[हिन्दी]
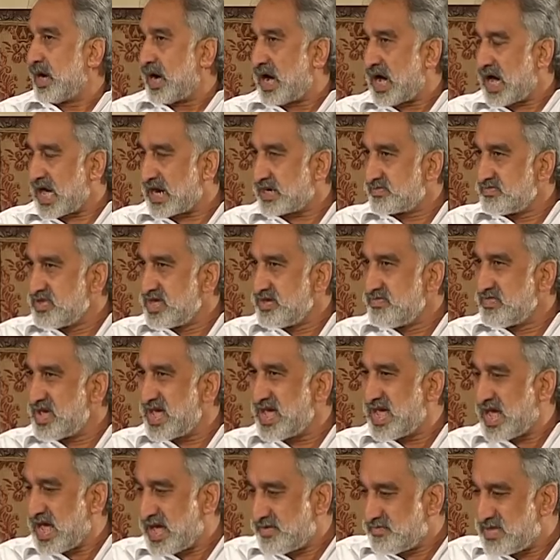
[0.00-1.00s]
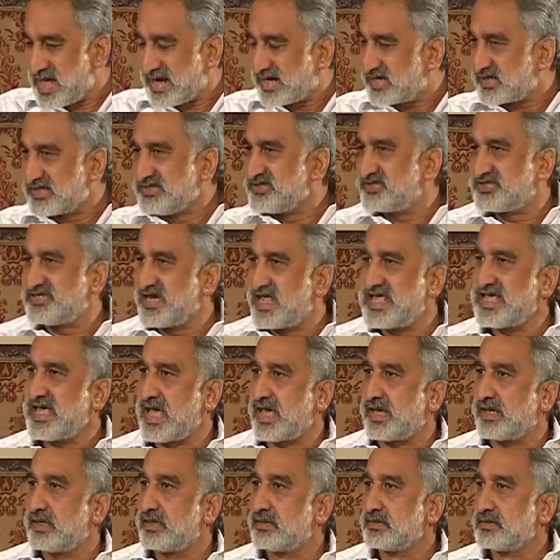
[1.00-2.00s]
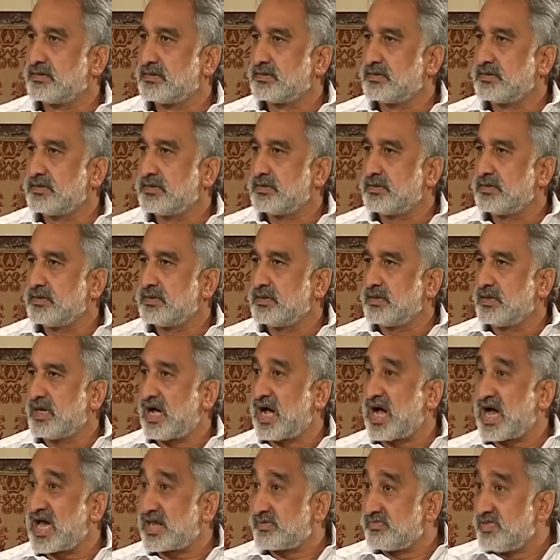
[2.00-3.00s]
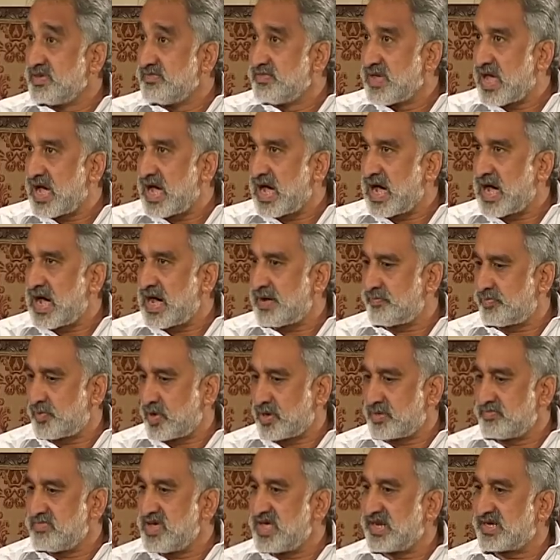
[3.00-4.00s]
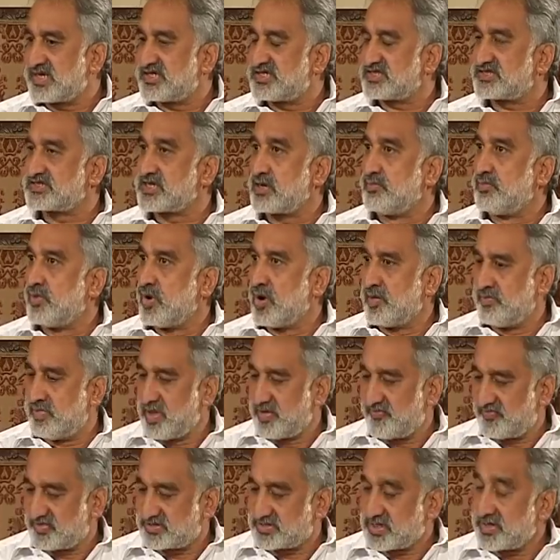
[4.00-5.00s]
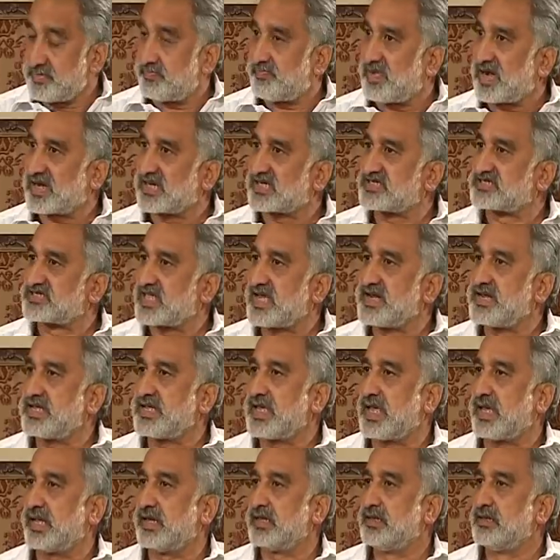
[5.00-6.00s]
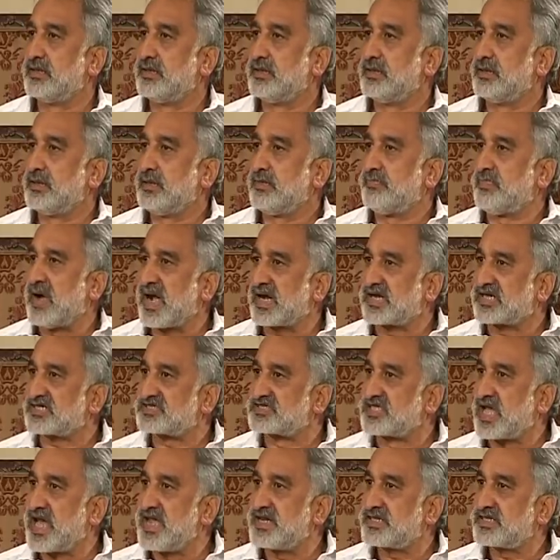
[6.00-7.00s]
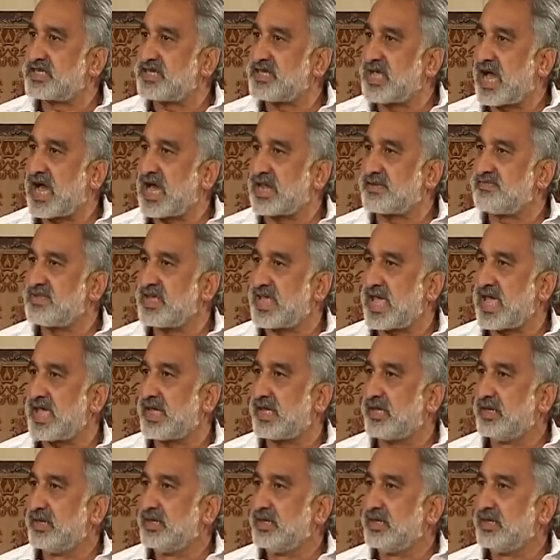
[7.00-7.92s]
आर्मी में अमेरिकन नहीं है आर्मी में आप और मेरे जैसे मुहब वतन पाकिस्तानी हैं पाकिस्तान की आर्मी है